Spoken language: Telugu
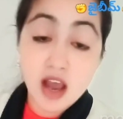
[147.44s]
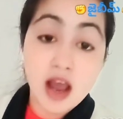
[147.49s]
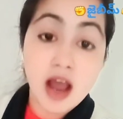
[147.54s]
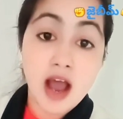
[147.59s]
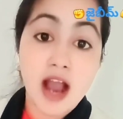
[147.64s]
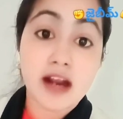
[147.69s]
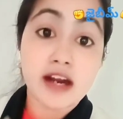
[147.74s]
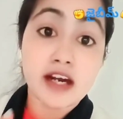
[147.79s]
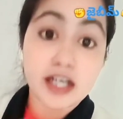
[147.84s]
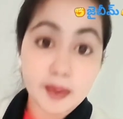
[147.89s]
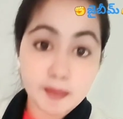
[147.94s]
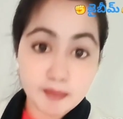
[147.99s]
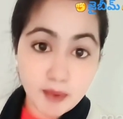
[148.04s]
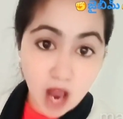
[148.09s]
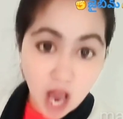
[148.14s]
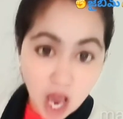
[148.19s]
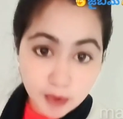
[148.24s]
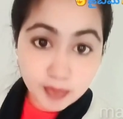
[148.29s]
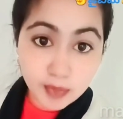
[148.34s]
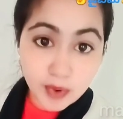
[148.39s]
అక్కడ
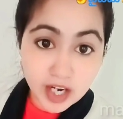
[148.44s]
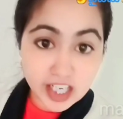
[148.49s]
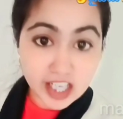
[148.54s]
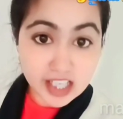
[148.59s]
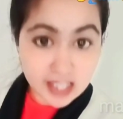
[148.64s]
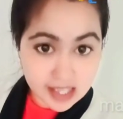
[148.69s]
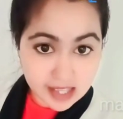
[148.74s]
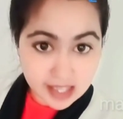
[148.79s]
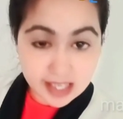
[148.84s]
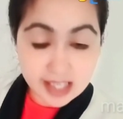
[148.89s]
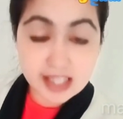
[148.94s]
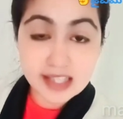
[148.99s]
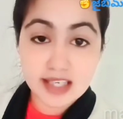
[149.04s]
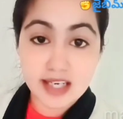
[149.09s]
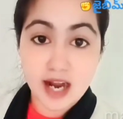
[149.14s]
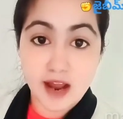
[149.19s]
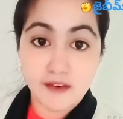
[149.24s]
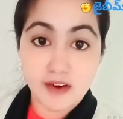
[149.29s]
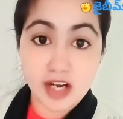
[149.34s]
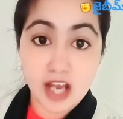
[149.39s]
మార్పు అనేది
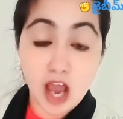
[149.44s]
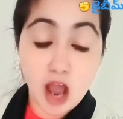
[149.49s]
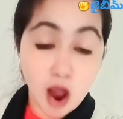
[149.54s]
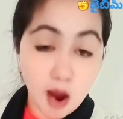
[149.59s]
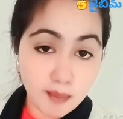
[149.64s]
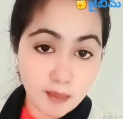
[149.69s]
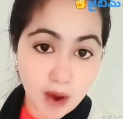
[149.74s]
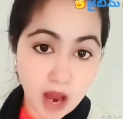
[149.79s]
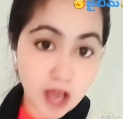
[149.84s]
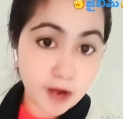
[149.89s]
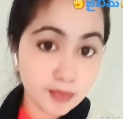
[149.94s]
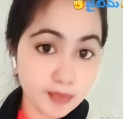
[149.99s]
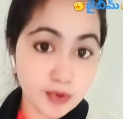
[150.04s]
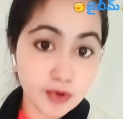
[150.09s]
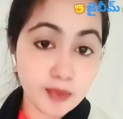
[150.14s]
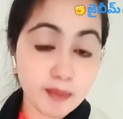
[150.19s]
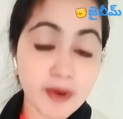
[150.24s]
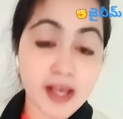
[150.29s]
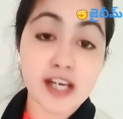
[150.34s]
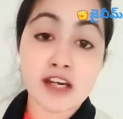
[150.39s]
తీసుకురావాలి ఆ మార్పు
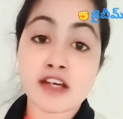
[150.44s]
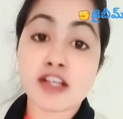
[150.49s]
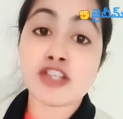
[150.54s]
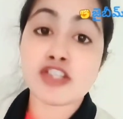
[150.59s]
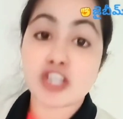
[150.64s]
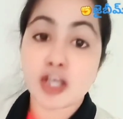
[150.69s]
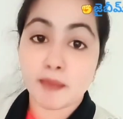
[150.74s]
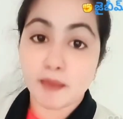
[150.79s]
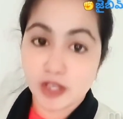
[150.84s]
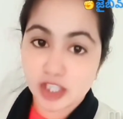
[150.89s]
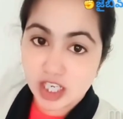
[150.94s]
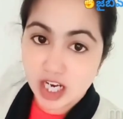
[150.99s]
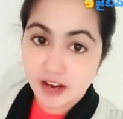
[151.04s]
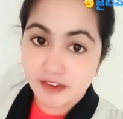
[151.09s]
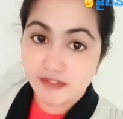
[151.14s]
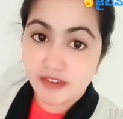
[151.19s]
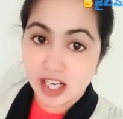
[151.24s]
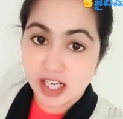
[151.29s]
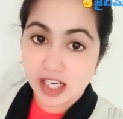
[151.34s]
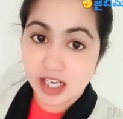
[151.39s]
మన నుంచే
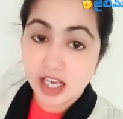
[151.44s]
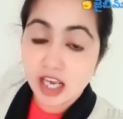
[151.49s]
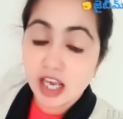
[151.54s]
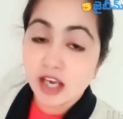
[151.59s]
మొదలవ్వాలి